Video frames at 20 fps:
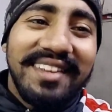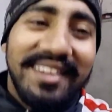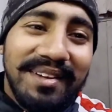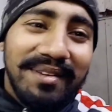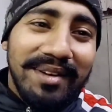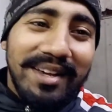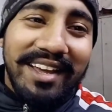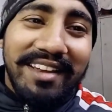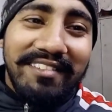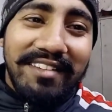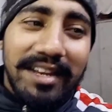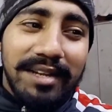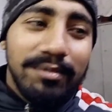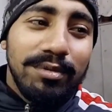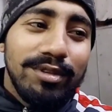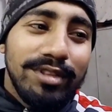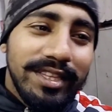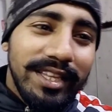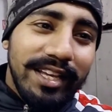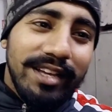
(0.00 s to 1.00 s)
हाँ, घर
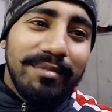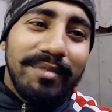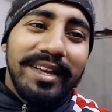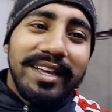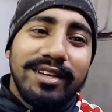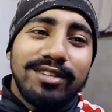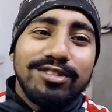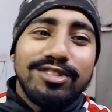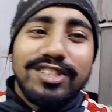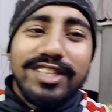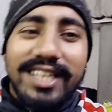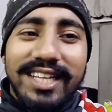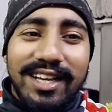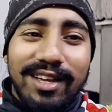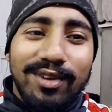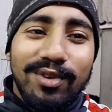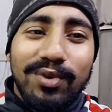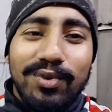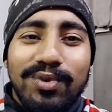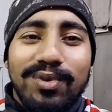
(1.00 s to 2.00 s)
वाले बोलते हैं भाई कुछ
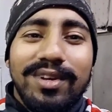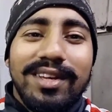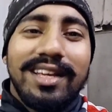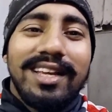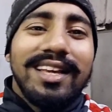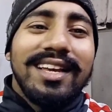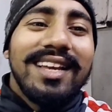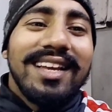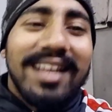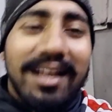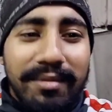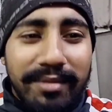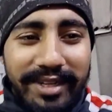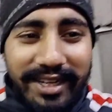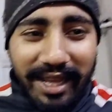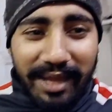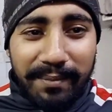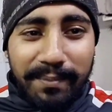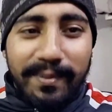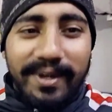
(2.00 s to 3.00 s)
सीख लो
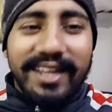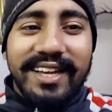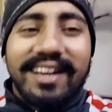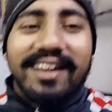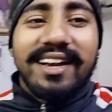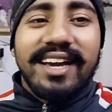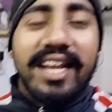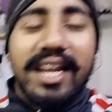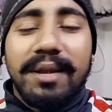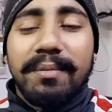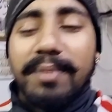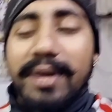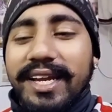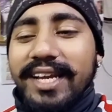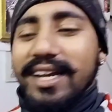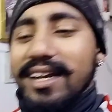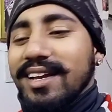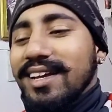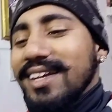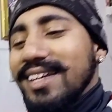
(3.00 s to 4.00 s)
कभी टाइम पड़ेगा करना
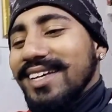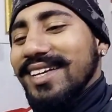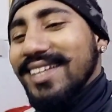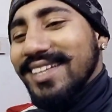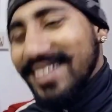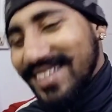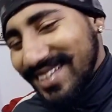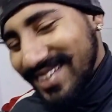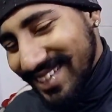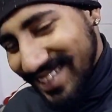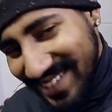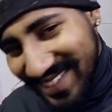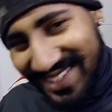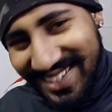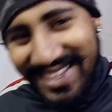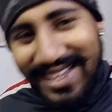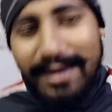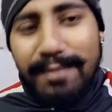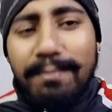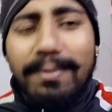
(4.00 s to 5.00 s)
पड़ेगा
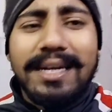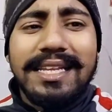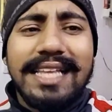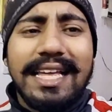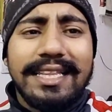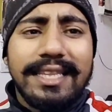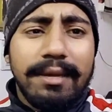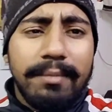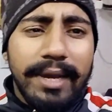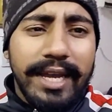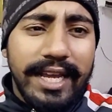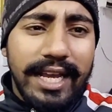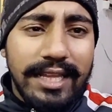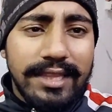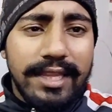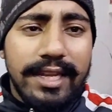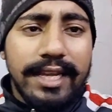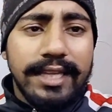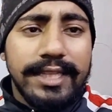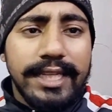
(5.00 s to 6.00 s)
पड़ जाता है भाई
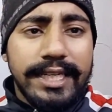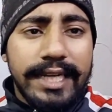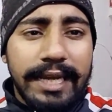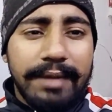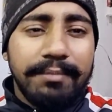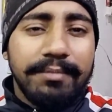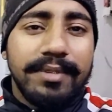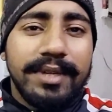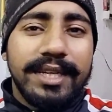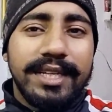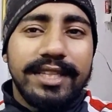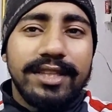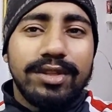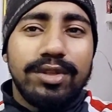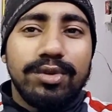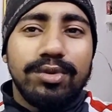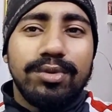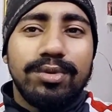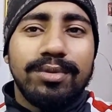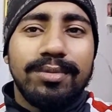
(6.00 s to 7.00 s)
आता रहता है टाइम
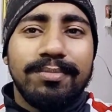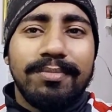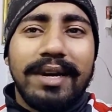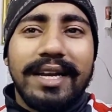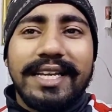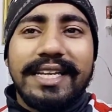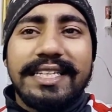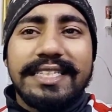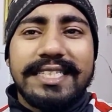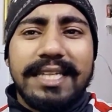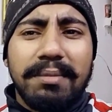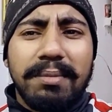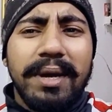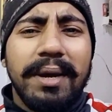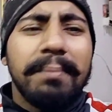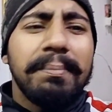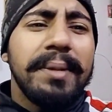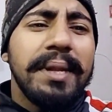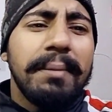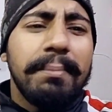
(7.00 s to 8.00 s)
तो बाकी
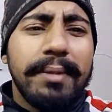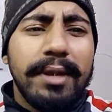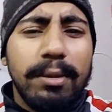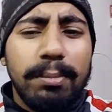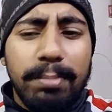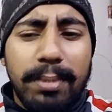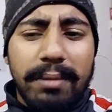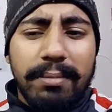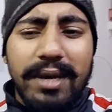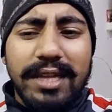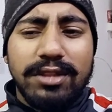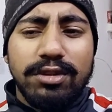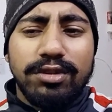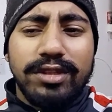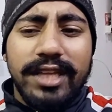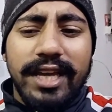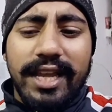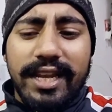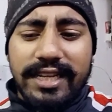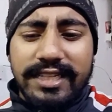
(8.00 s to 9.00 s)
सबका अपने अपने ऊपर बात
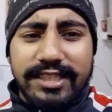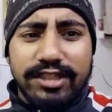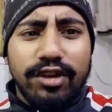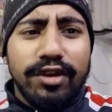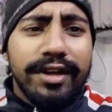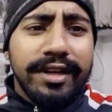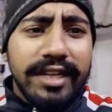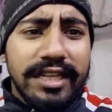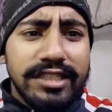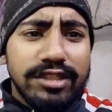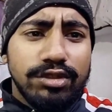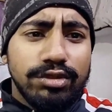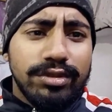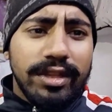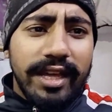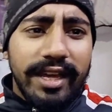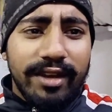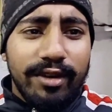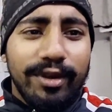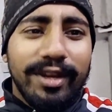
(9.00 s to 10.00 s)
होती है यार किसी को इंटरेस्ट
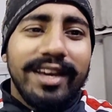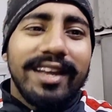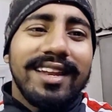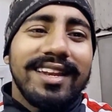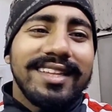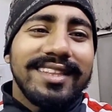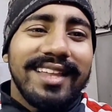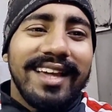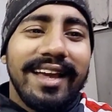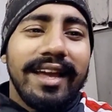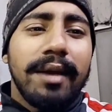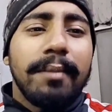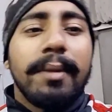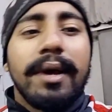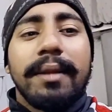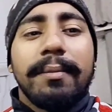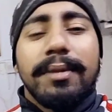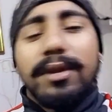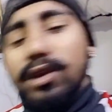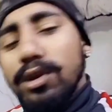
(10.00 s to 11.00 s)
होता है कोई कर लेता है
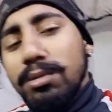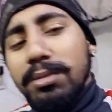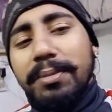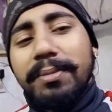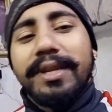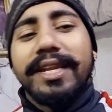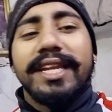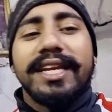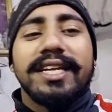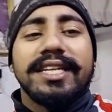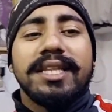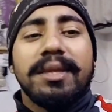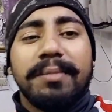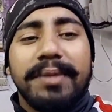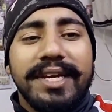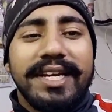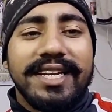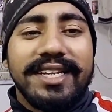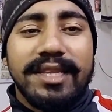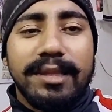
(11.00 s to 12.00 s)
हमारा बिल्कुल भी मन नहीं करता
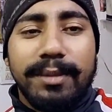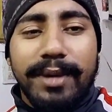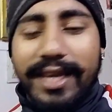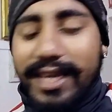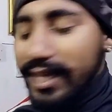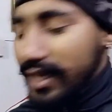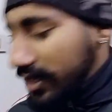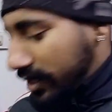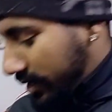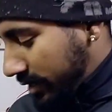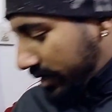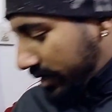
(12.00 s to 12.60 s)
हम नहीं करते भाई